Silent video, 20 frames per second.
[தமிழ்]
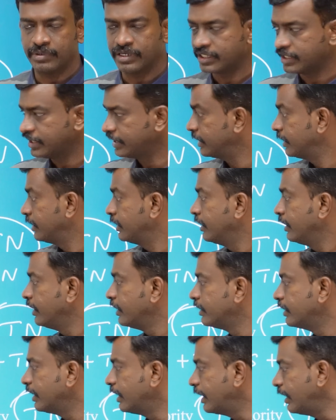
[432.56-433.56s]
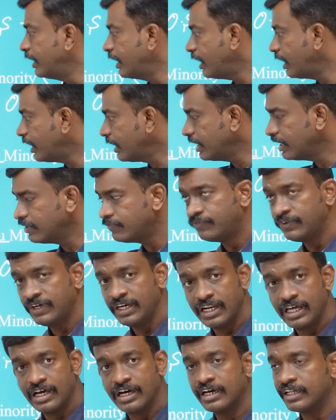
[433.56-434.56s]
இருப்பாங்க இந்த என்ஆர்ஐயில்
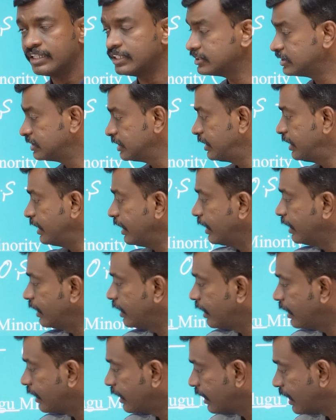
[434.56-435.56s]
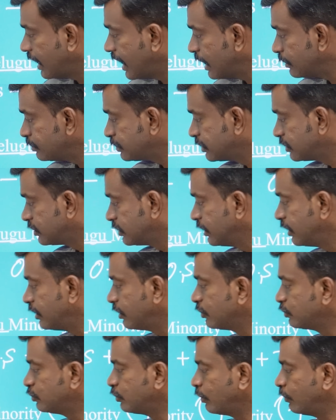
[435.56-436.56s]
ஃபில் ஆகாத சீட்டை என்ஆர்ஐ லேப்ஸ்டு
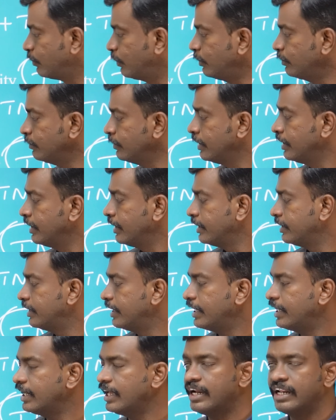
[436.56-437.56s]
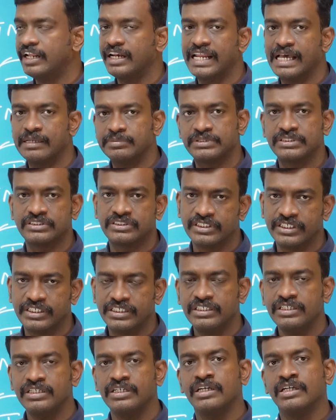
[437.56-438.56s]
சீட்டுன்னு சொல்லுவோம் இந்த என்ஆர்ஐ லேப்ஸ்டு
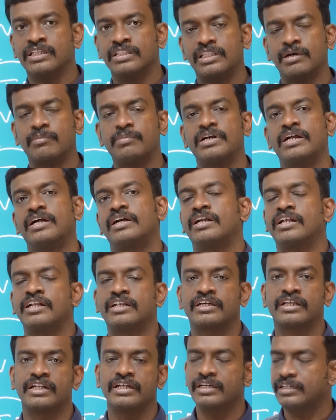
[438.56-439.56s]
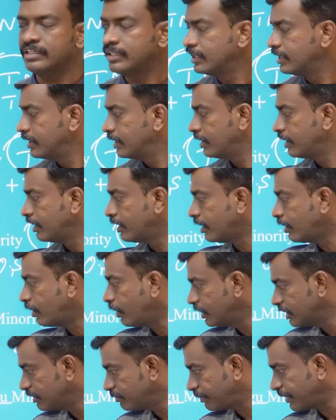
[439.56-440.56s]
சீட்டை தமிழ்நாட்டில் இருக்கிற
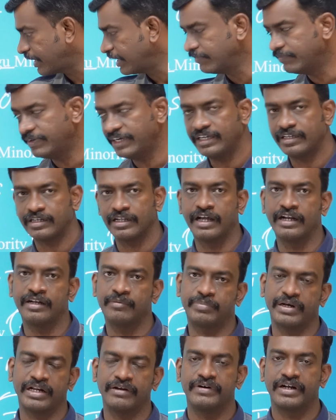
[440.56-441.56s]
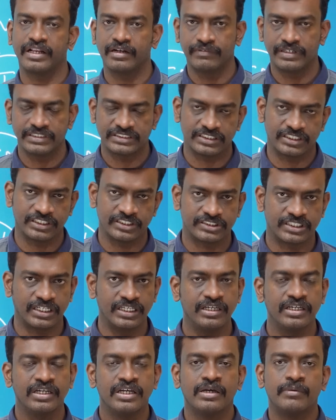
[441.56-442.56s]
ஆல் த ப்ரைவேட் அண்ட் ப்ரைவேட்
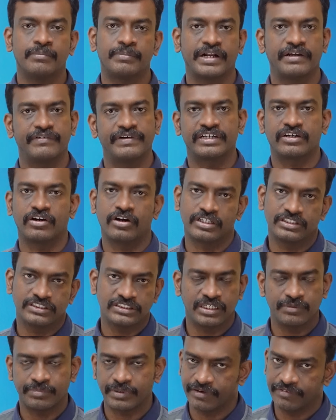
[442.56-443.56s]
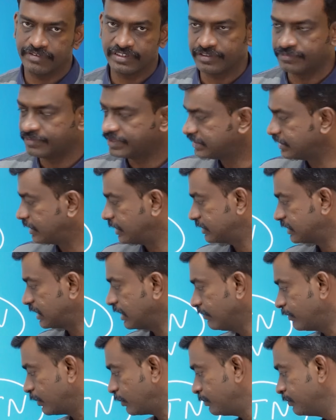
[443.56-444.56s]
யூனிவர்சிட்டிஸில் ப்ரைவேட் காலேஜஸ் அண்ட் ப்ரைவேட்
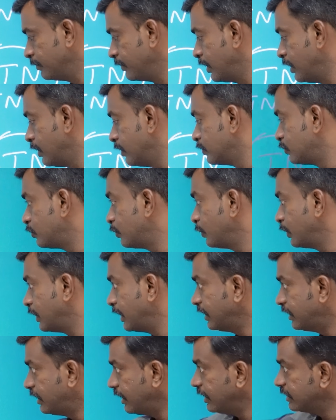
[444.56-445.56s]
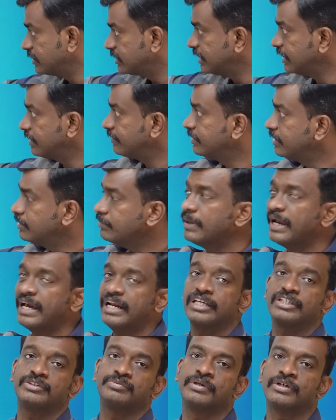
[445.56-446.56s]
யூனிவர்சிட்டிஸில் வரும் ஸோ இத்தனை சீட் வந்து
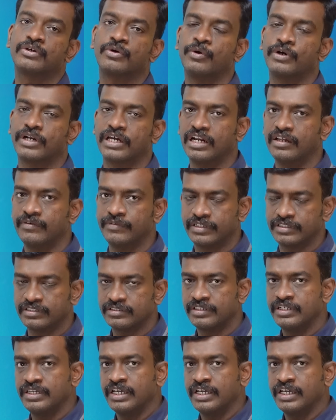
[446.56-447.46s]
மேனேஜ்மெண்ட் கோட் அளவு